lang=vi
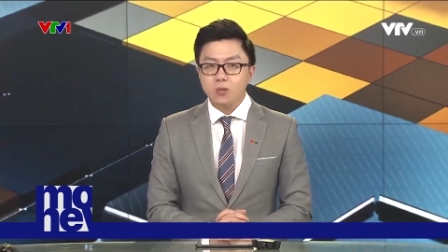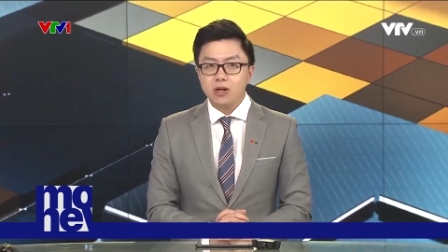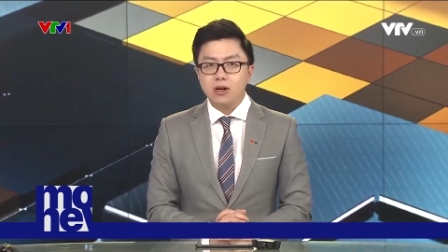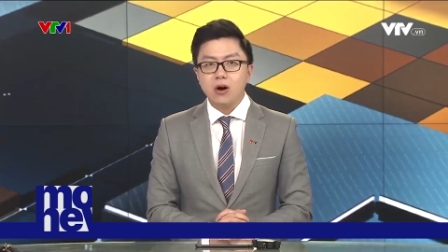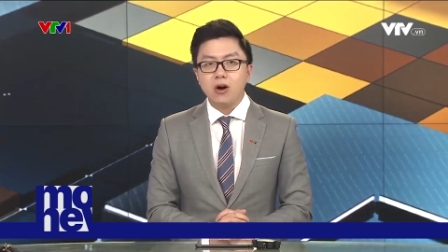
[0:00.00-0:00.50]

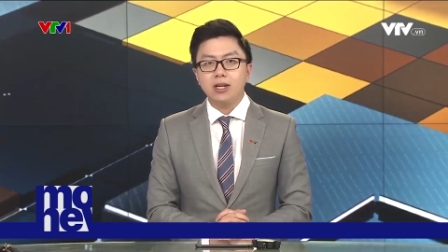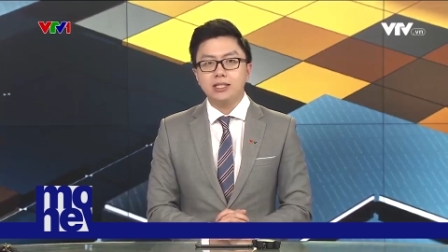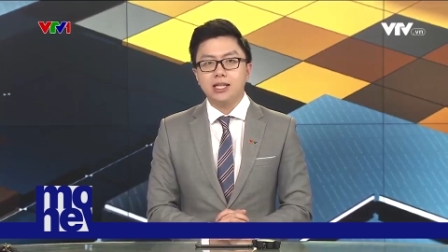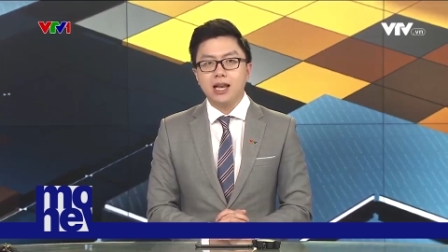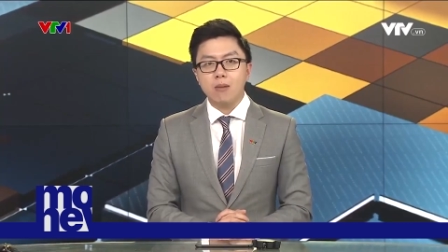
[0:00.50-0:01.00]
Đây cũng được
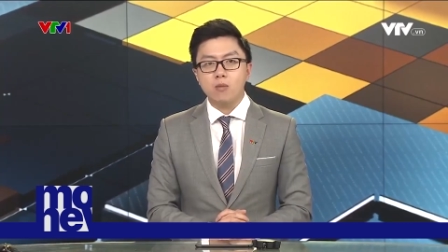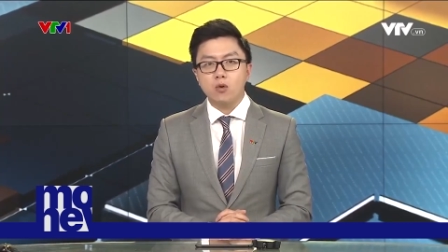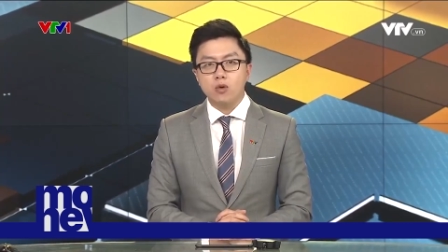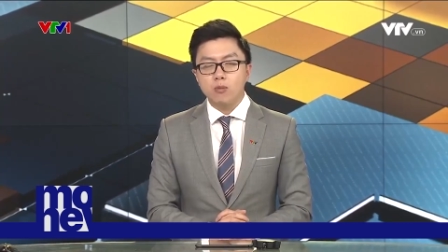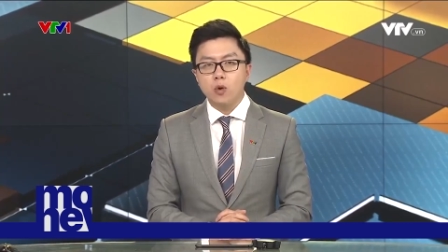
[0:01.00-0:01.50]
coi là triển
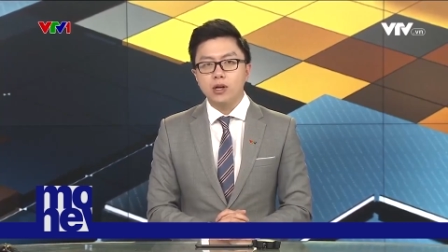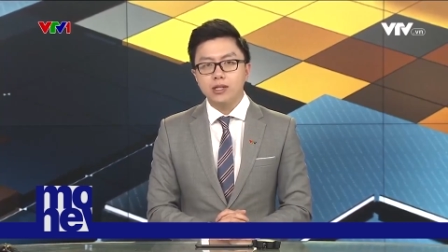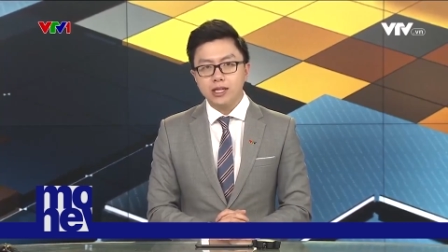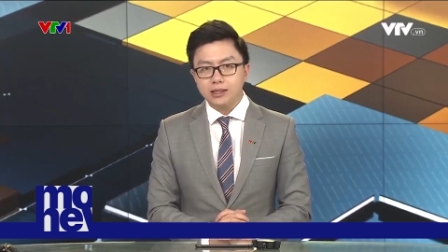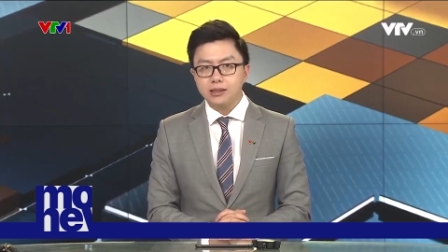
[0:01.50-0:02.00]
lãm có quy
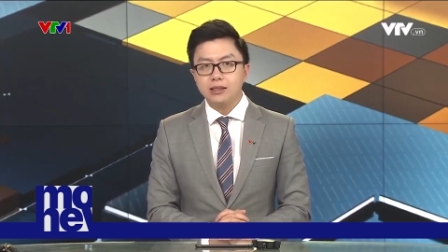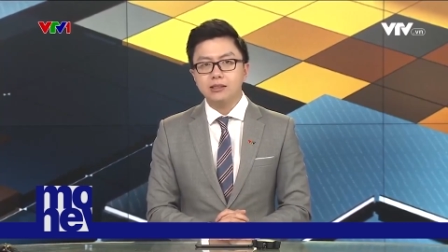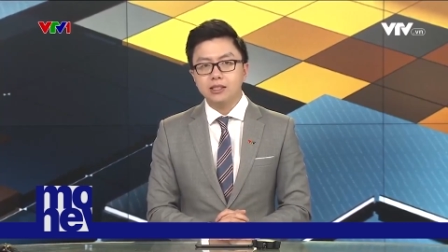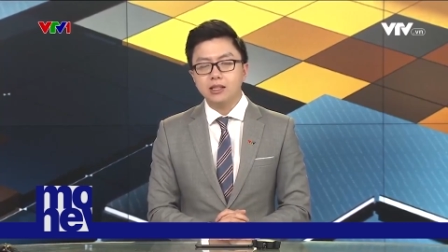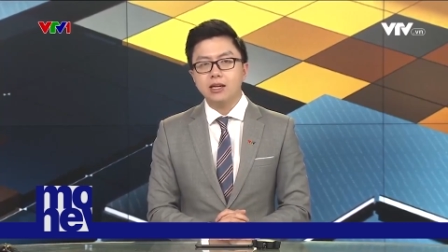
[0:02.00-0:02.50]
mô lớn nhất
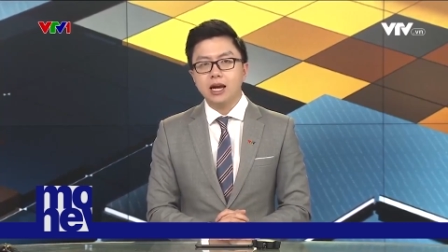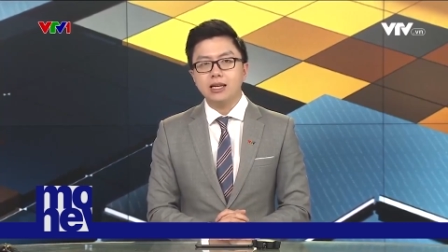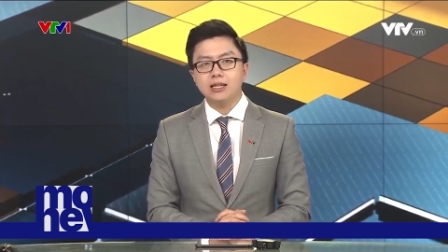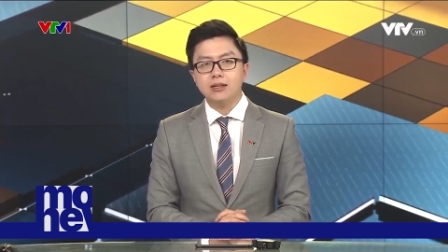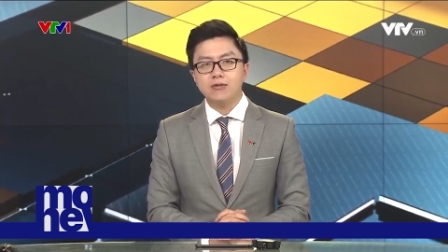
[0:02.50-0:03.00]
từ trước
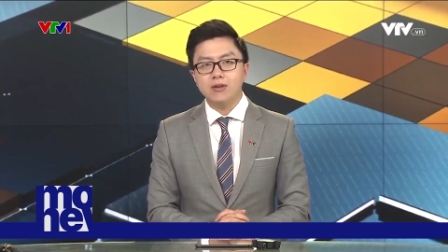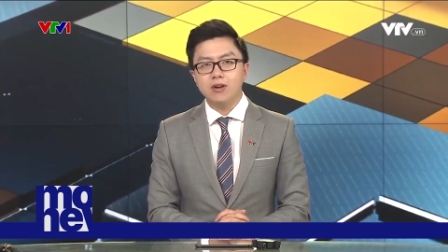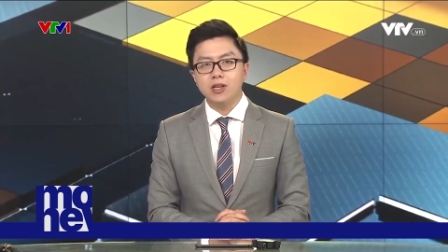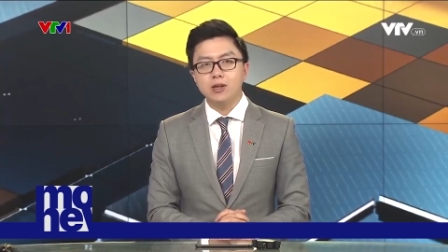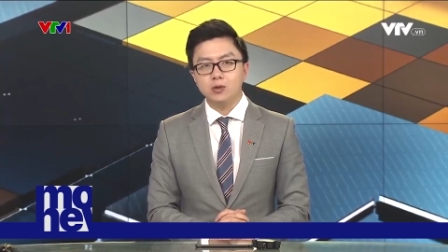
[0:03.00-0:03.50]
tới nay.
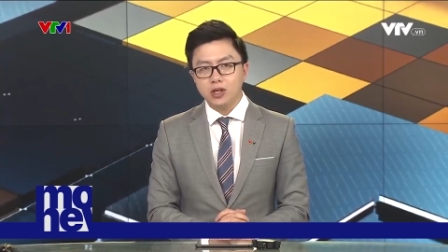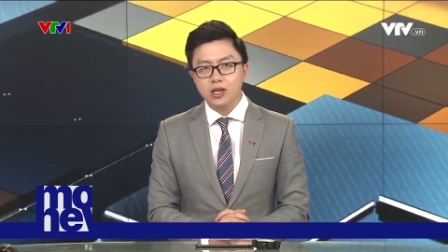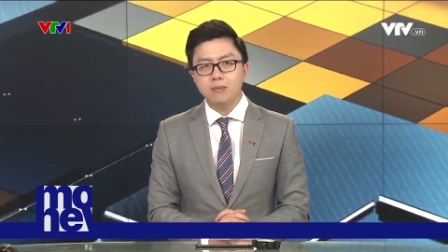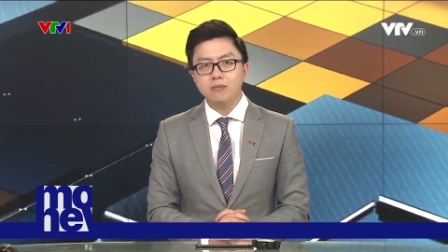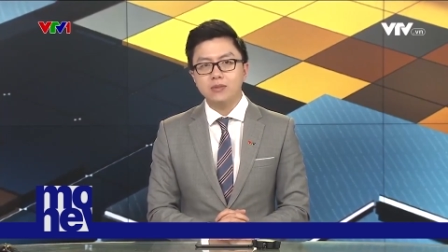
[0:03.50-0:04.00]
Vì vậy,
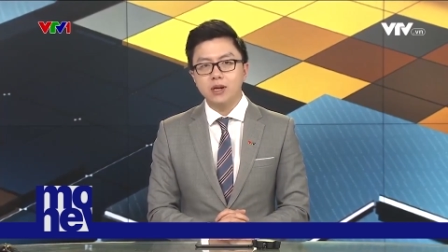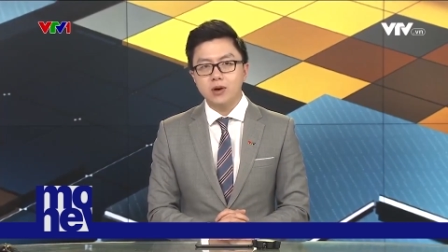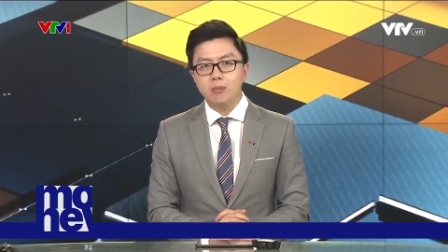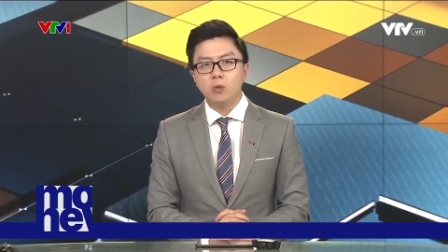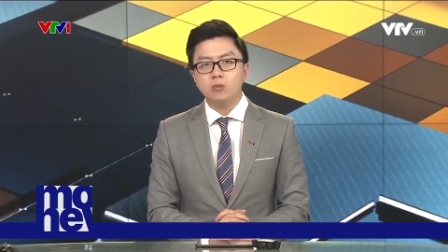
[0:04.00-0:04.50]
nhiều doanh nghiệp
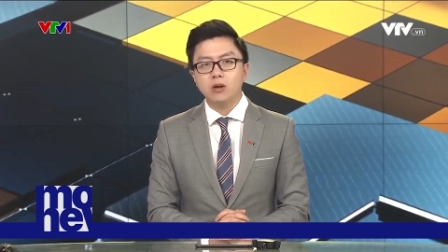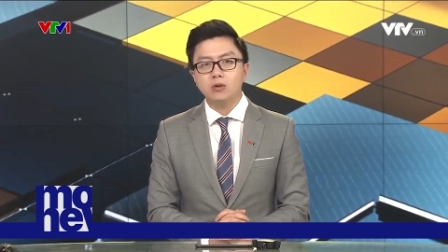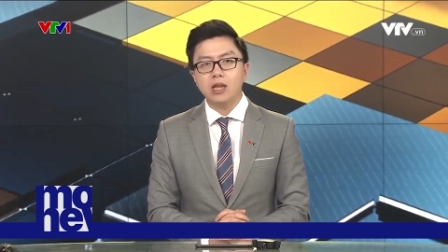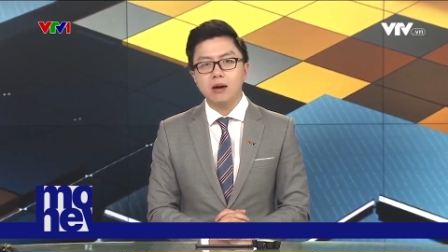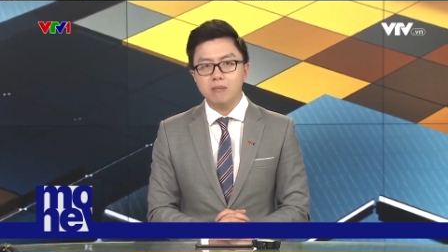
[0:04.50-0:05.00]
đều đặt mục
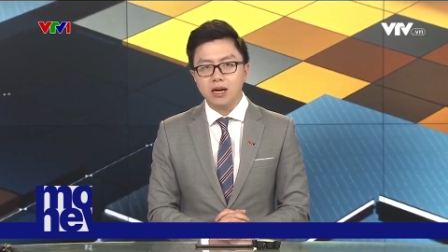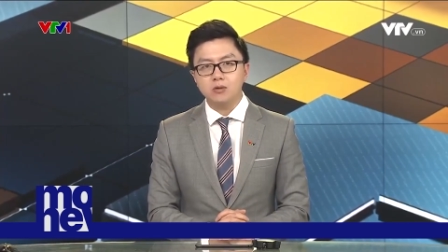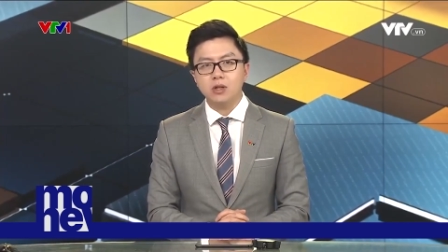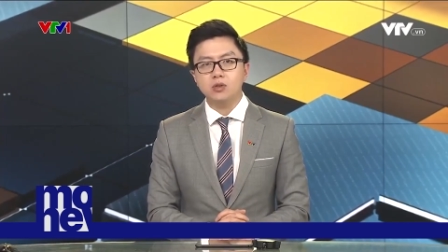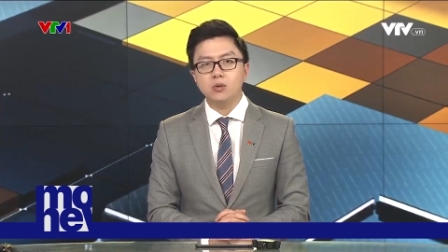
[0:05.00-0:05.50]
tiêu
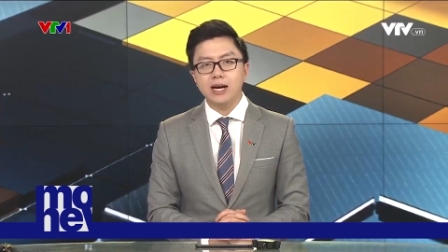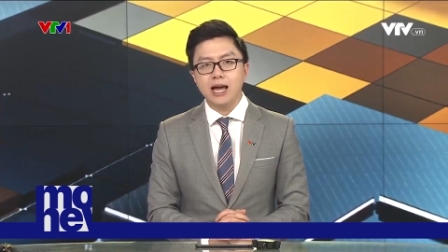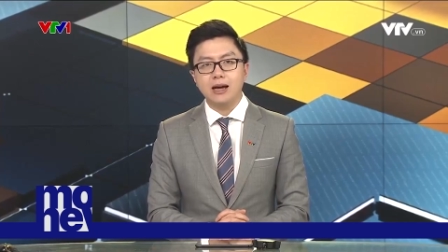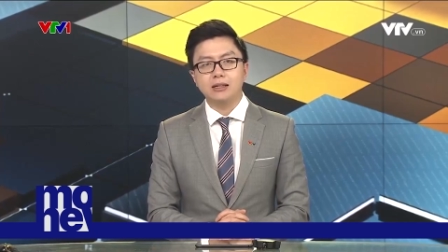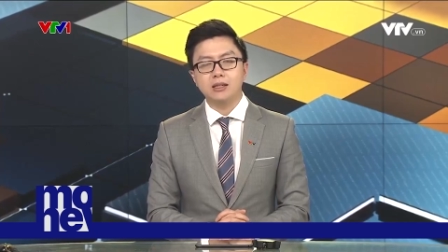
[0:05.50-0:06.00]
tăng mạnh doanh
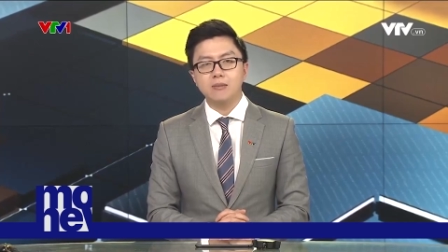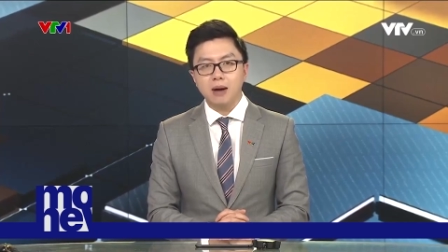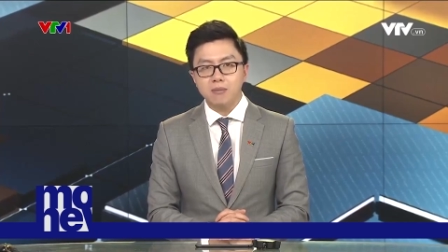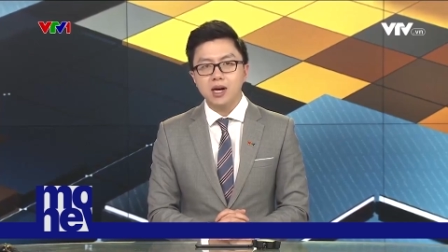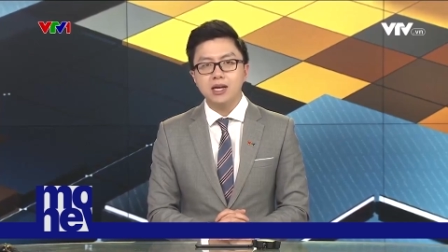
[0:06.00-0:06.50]
số bán hàng
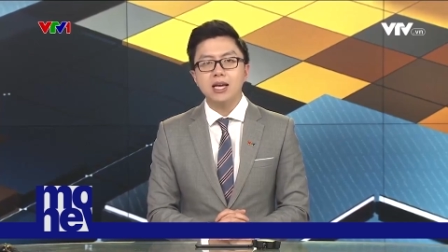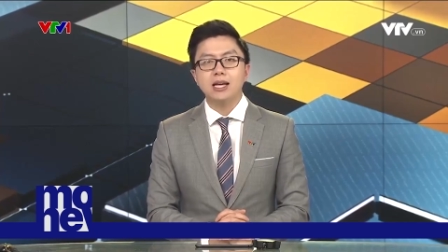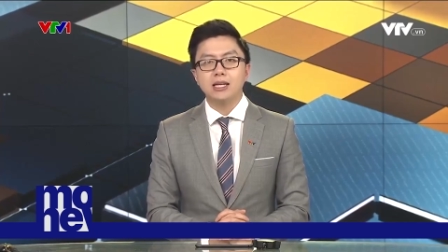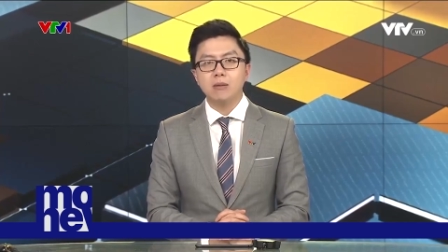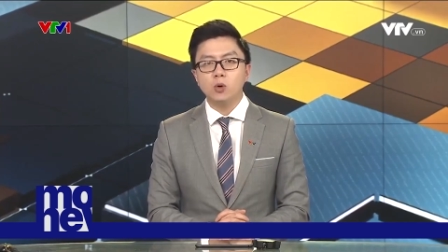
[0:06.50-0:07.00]
từ ba
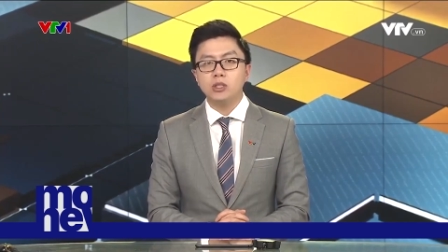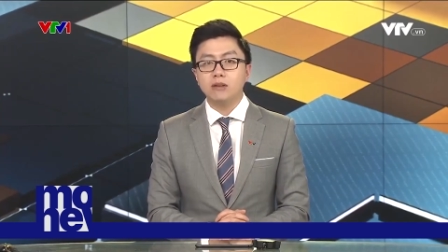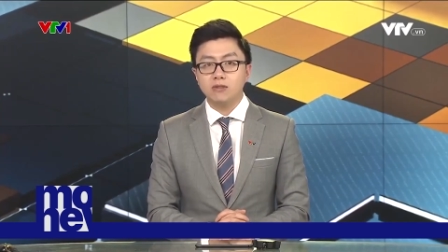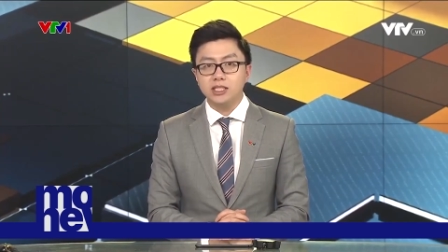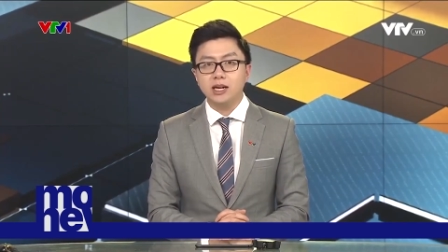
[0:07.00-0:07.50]
mươi đến
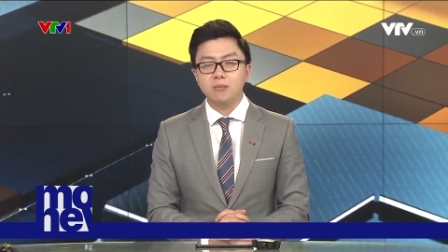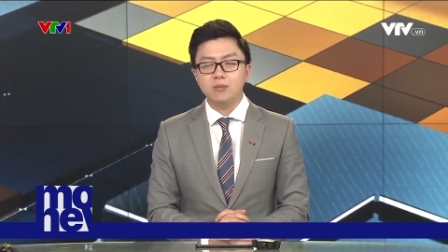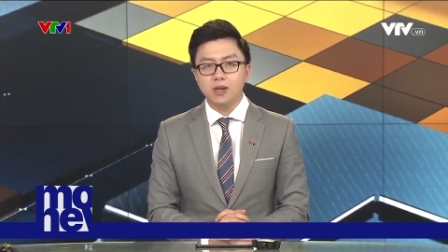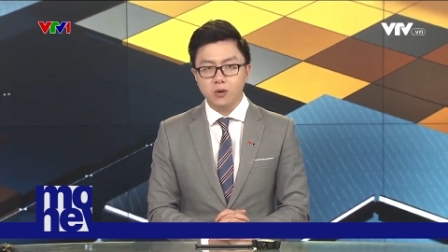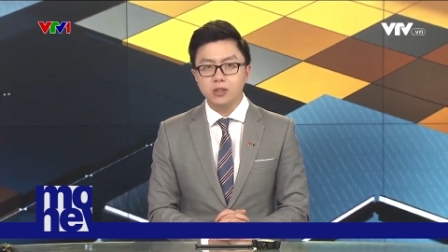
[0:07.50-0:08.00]
một trăm phần
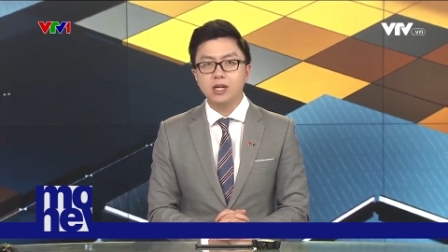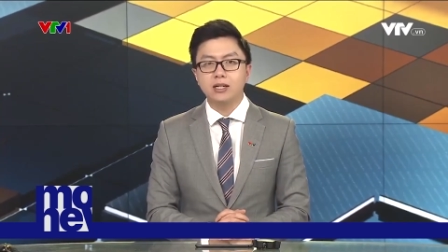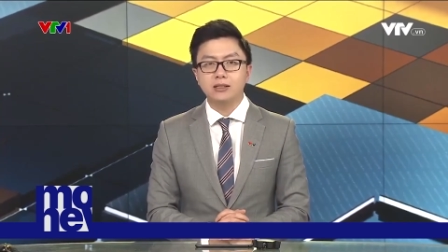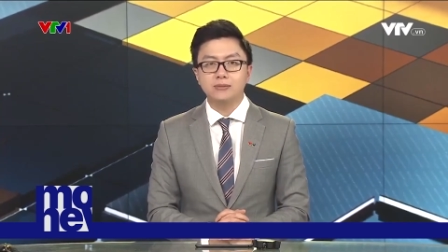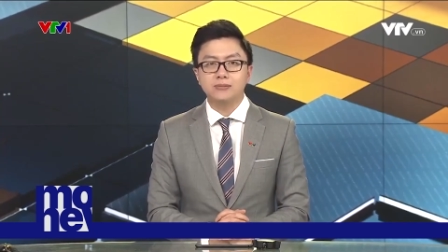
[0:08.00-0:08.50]
trăm sau
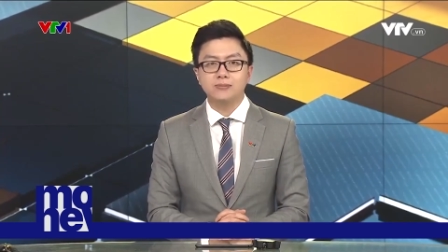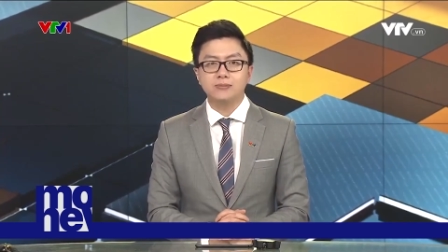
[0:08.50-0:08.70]
hội chợ.